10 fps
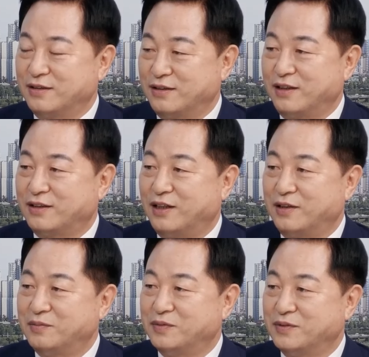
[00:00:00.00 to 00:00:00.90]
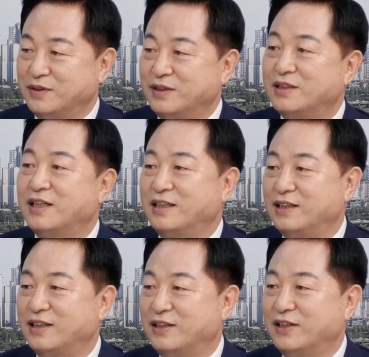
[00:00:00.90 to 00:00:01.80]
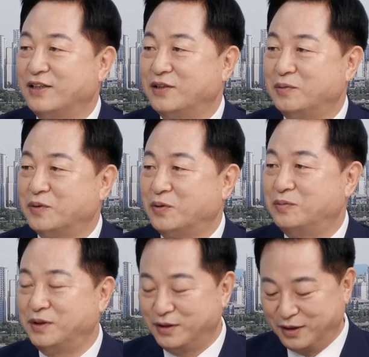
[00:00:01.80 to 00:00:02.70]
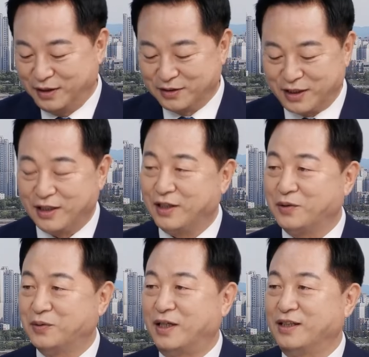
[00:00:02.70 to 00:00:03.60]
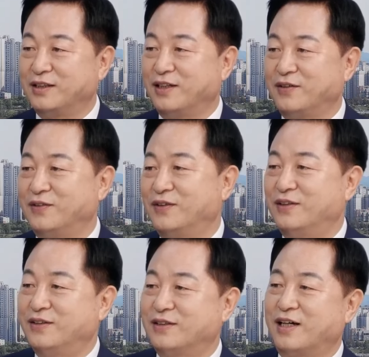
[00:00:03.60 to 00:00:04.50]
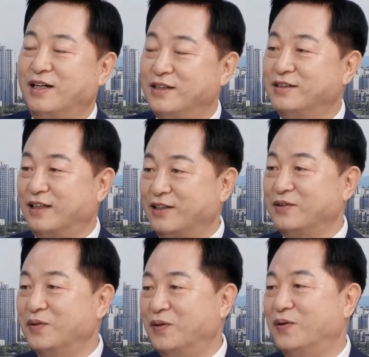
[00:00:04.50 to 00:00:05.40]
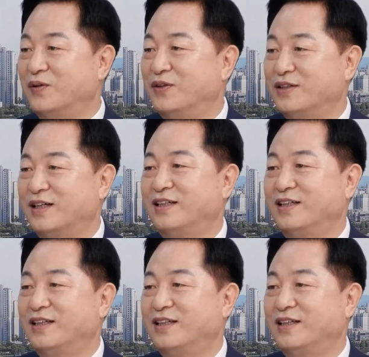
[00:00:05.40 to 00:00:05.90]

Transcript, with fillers: 했다. 연상이 된다 이야기했더니 또뭐 사과라고 난리인데요. 네. 사과할 일은 아니고. 사과할 일은